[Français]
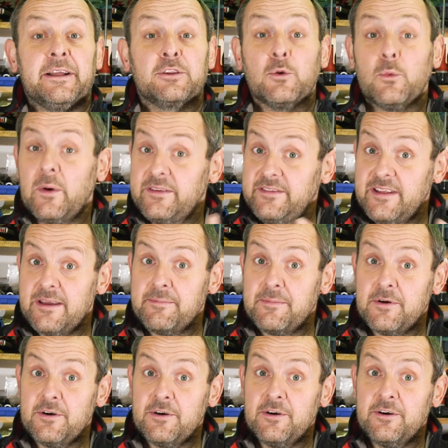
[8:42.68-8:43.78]

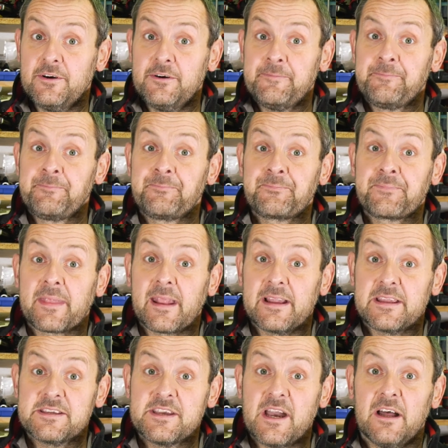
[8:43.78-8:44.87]
troisième
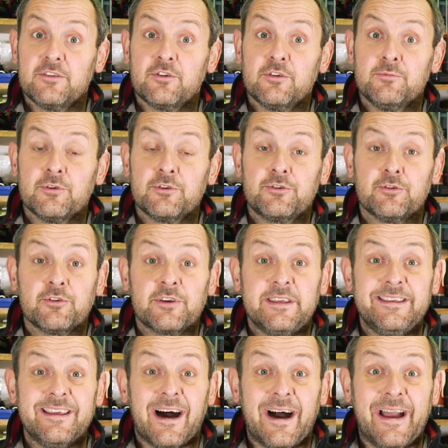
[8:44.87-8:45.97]
cas de moto
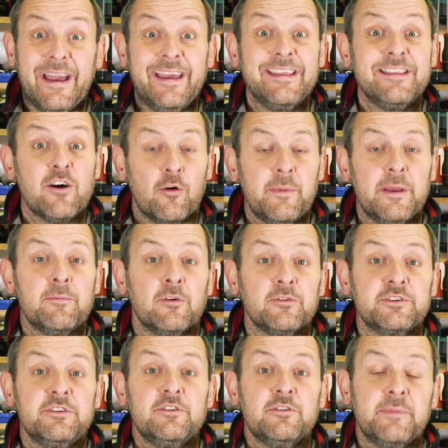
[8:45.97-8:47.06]
qui a énormément
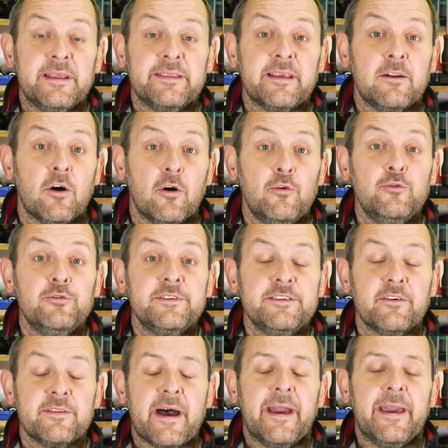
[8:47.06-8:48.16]
de kilomètres, alors une
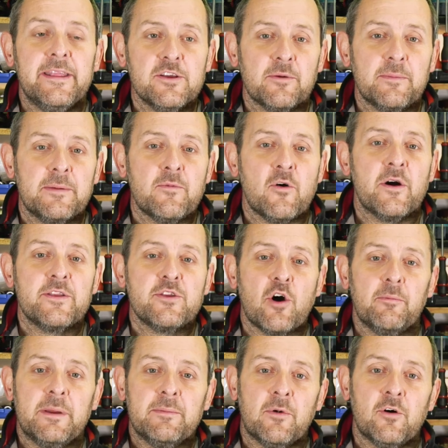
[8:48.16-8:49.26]
qui en a énormément,
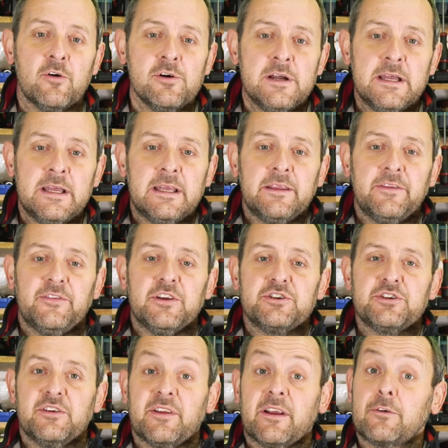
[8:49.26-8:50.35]
énormément, c'est
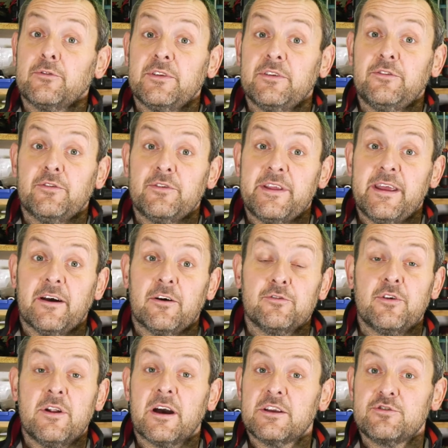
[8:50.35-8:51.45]
chez un concessionnaire
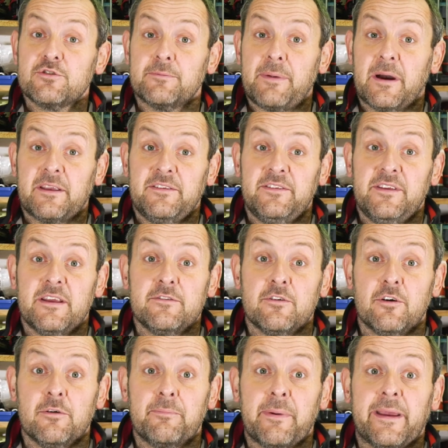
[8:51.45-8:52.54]
de la région
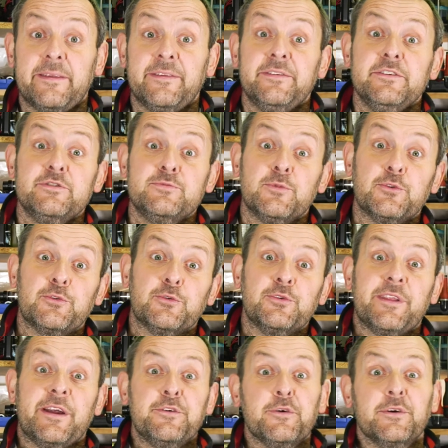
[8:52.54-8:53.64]
parisienne Prestige
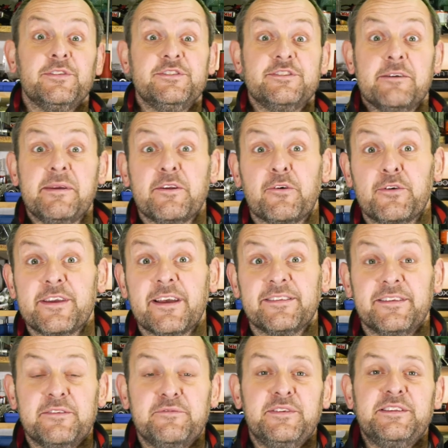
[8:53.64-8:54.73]
Moto. D'ailleurs, si jamais il regarde
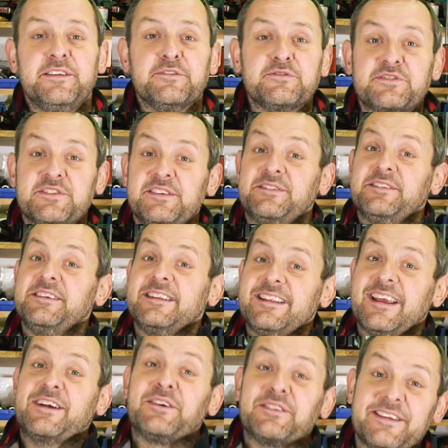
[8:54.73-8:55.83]
cette vidéo, j'ai essayé de
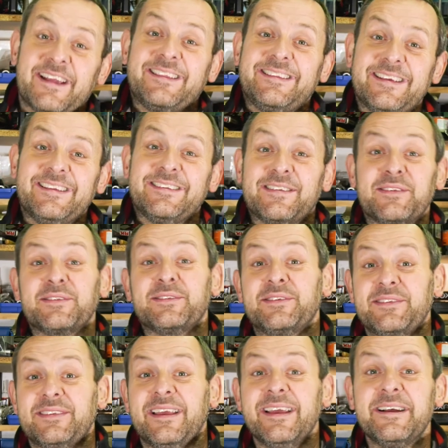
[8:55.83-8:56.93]
les contacter sans
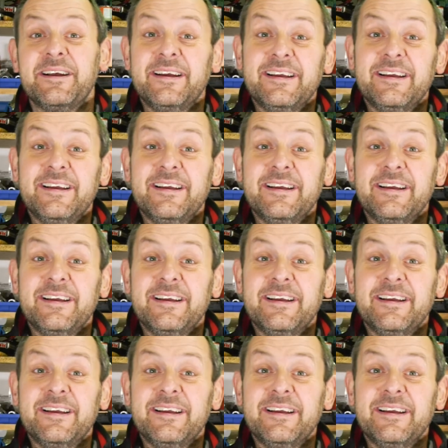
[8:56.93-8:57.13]
succès.